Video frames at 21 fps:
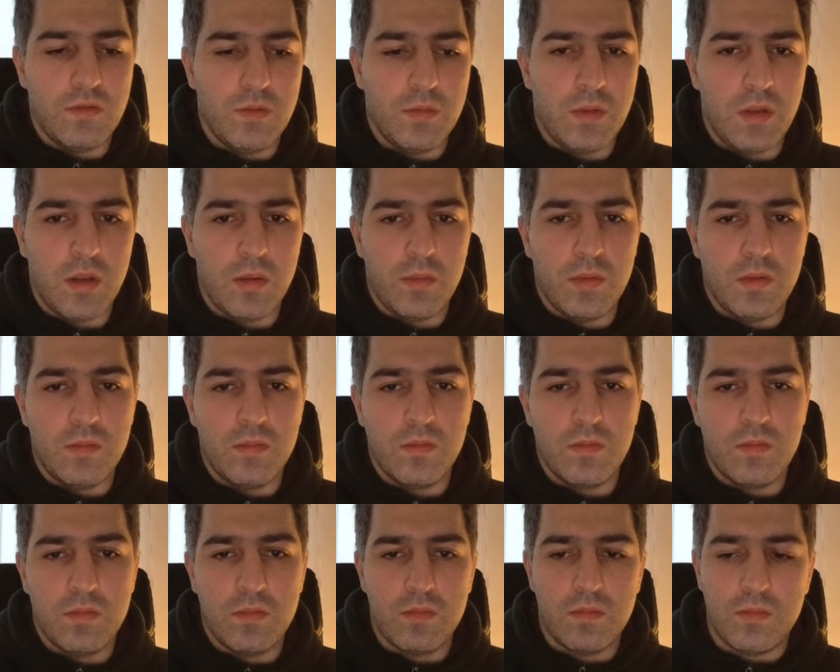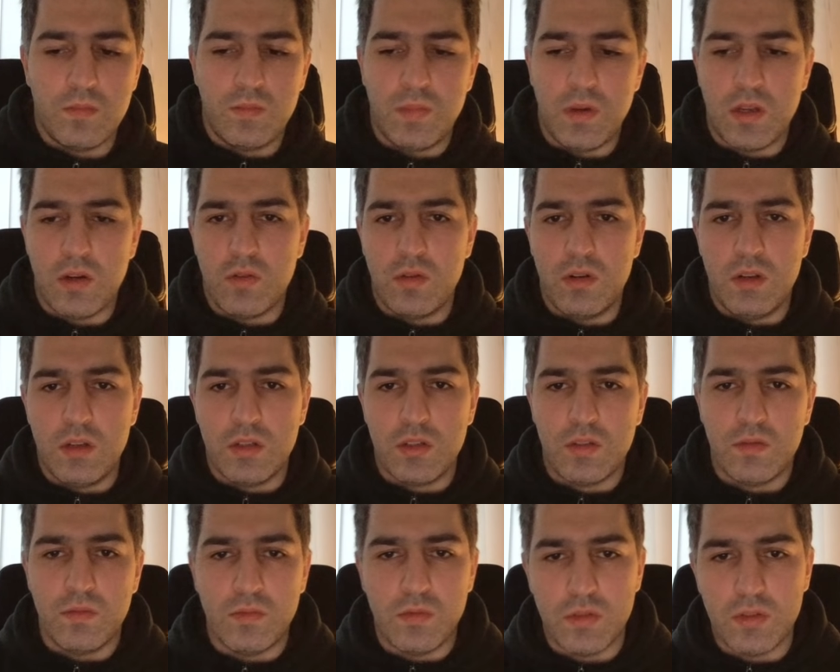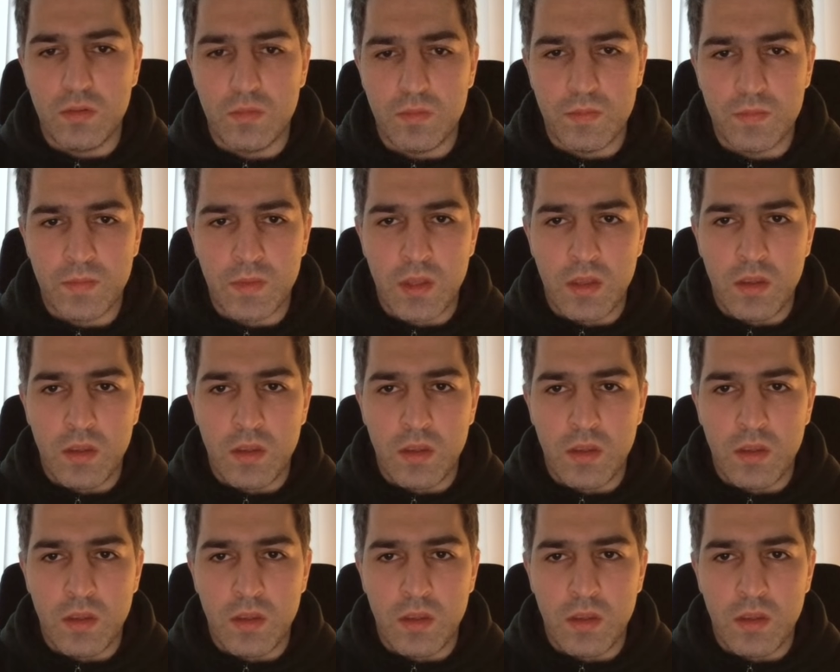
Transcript: выбираем пароль наш вводим.